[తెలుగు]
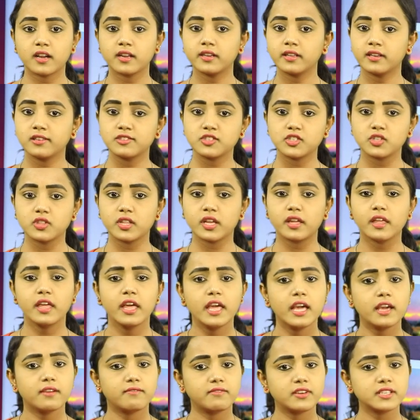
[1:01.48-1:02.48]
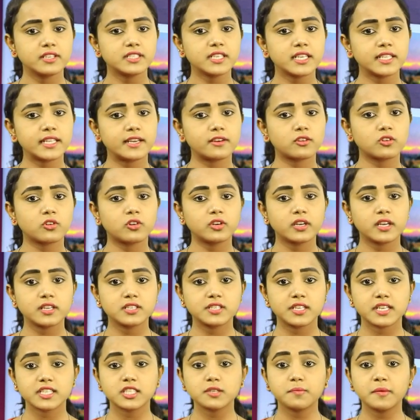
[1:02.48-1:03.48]
గా నిలిచింది విజయ్ దేవరకొండ
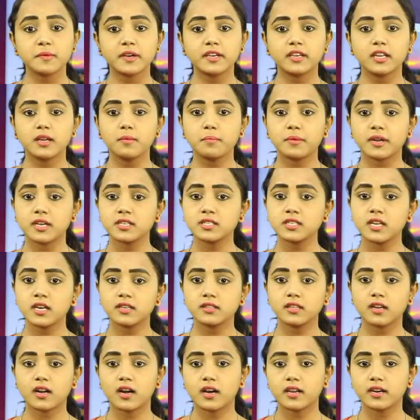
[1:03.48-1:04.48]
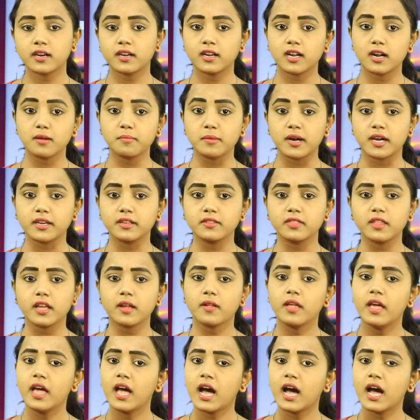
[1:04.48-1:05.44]
జడ్జ్మెంట్ ని ప్రశ్నార్థకారంగా మారింది